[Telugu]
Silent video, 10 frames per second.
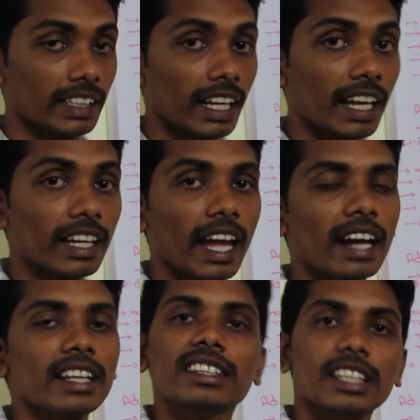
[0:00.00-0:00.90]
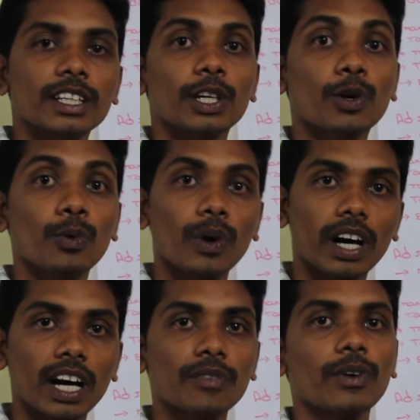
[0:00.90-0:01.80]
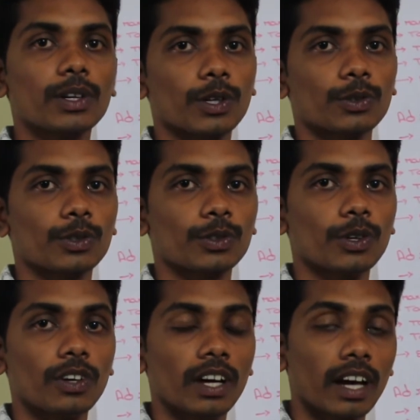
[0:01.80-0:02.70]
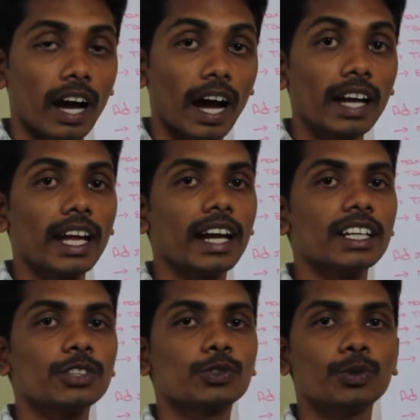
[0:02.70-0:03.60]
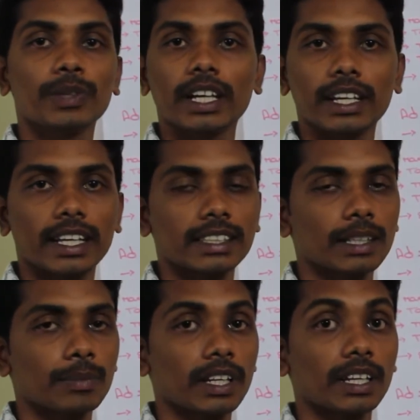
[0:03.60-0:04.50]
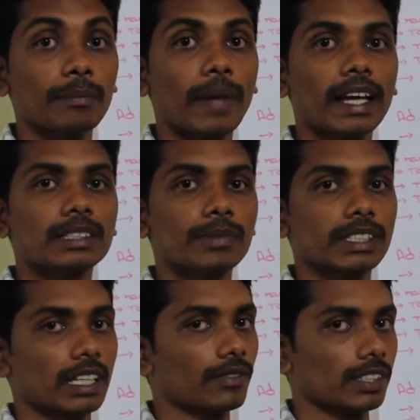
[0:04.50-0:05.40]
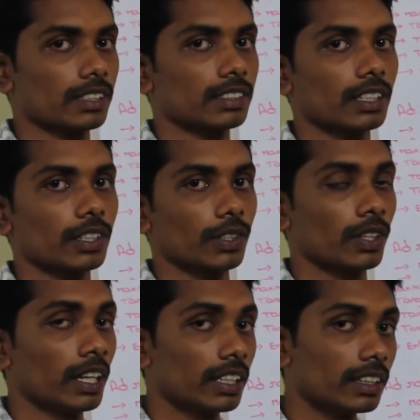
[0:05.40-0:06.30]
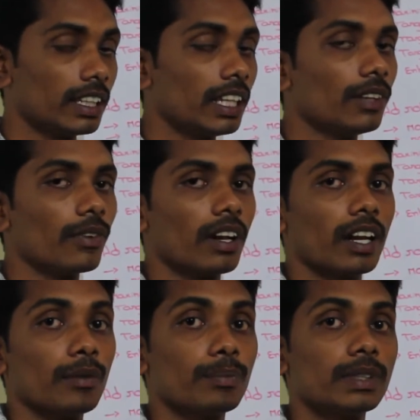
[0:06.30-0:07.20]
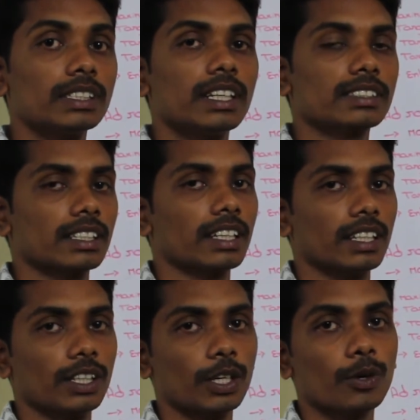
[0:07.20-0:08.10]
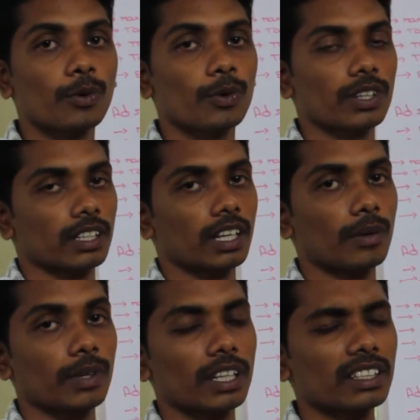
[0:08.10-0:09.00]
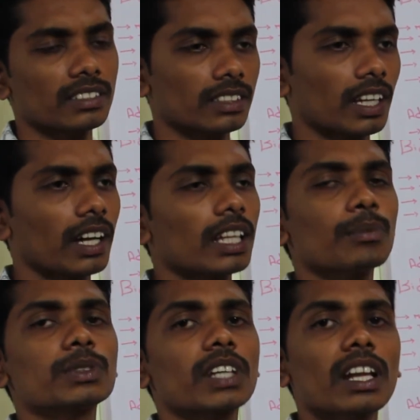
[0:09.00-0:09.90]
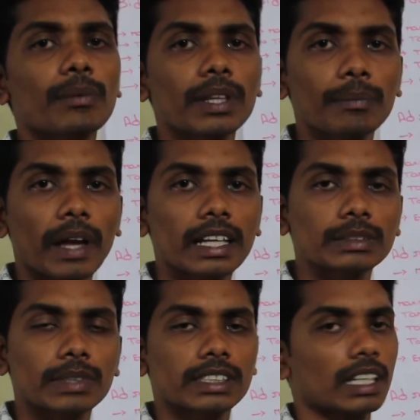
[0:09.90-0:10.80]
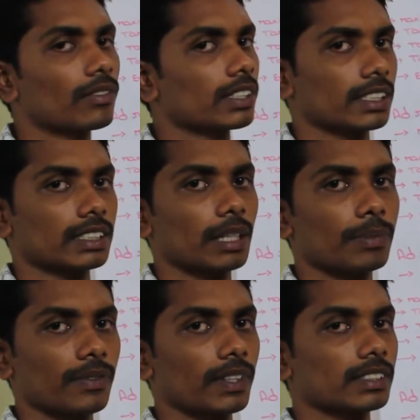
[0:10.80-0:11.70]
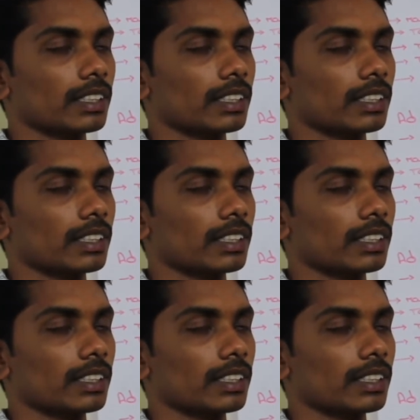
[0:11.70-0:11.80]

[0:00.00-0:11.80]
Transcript: ఏ యాడ్ అయితే ఎక్కువ కన్వర్ట్ అవుతుందో ఆ యాడ్ని చూపియండి అని చెప్పడాన్ని మ్యాక్సిమైజ్ కన్వర్షన్స్ అంటారు దీనివల్ల బిజినెస్ అనేది ఎక్కువ ఉంటుంది కాబట్టి దాదాపు చాలామంది మ్యాక్సిమైజ్ కన్వర్షన్స్కే ప్రిఫరెన్స్